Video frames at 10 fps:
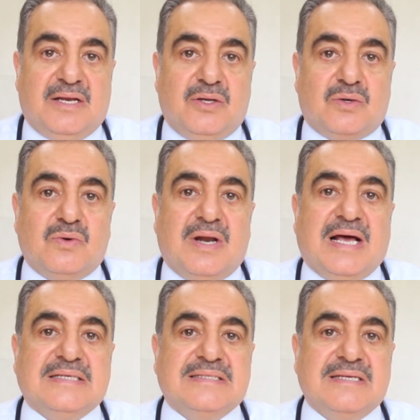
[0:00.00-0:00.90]
انه يكون
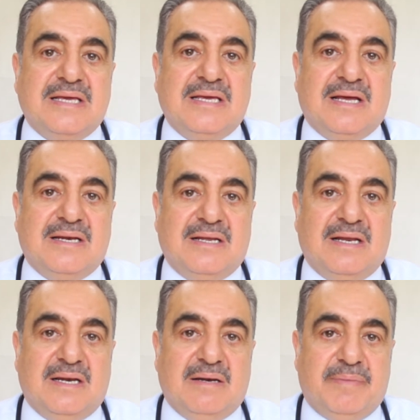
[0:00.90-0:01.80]
حصريا
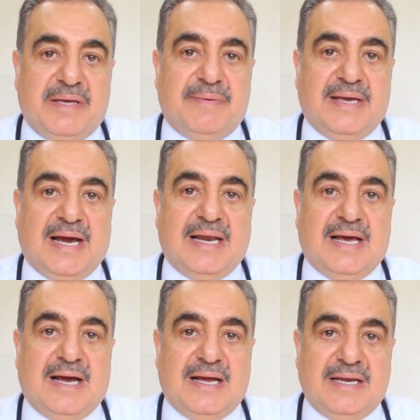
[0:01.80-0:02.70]
البيبي
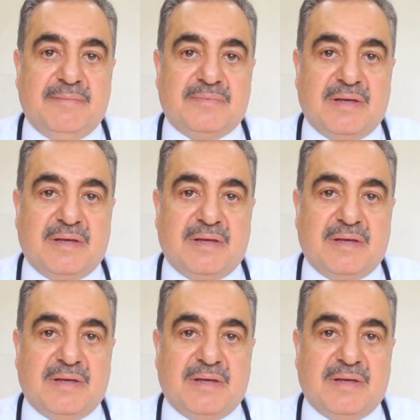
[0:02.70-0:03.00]
على حليب